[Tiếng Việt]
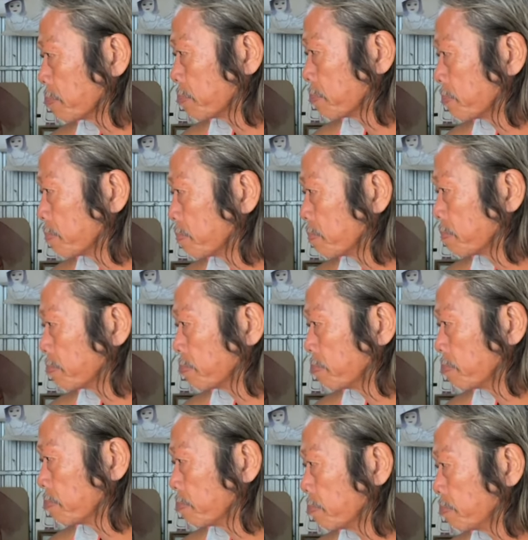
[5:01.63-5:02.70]
cô mất lâu chưa
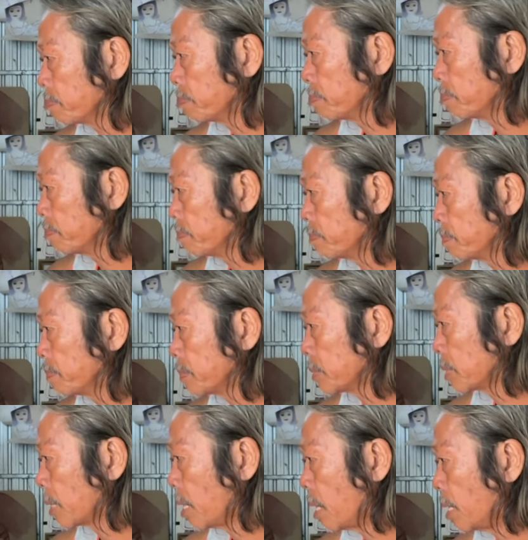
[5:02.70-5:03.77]
chú
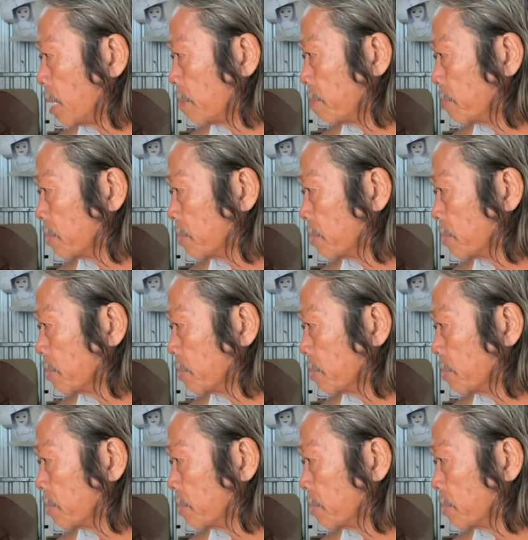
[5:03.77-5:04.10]
hai năm